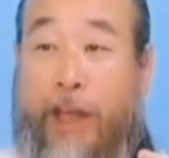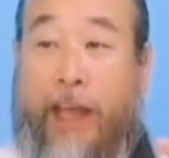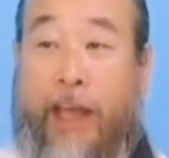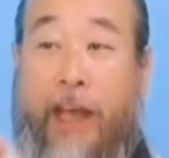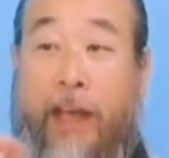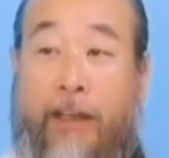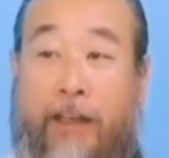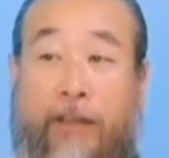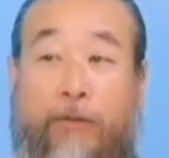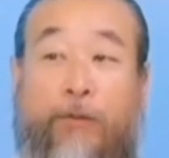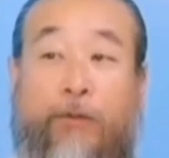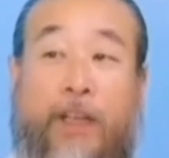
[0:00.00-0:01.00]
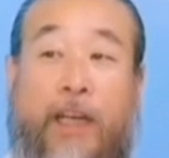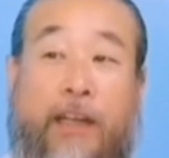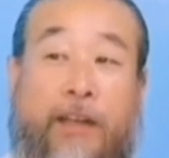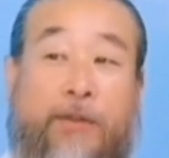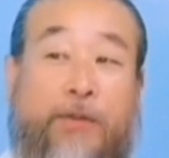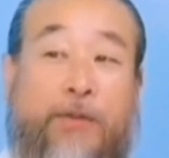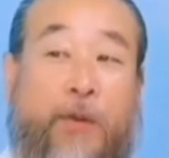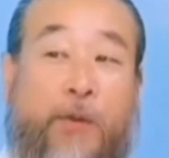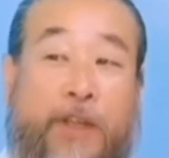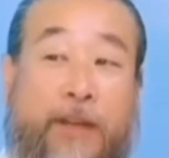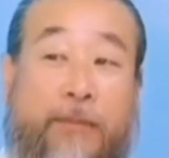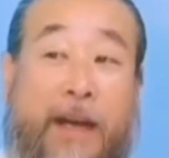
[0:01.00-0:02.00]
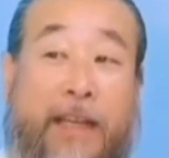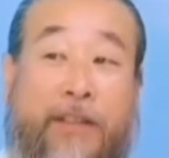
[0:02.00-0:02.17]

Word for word: 이런 분류의 핵을 우리가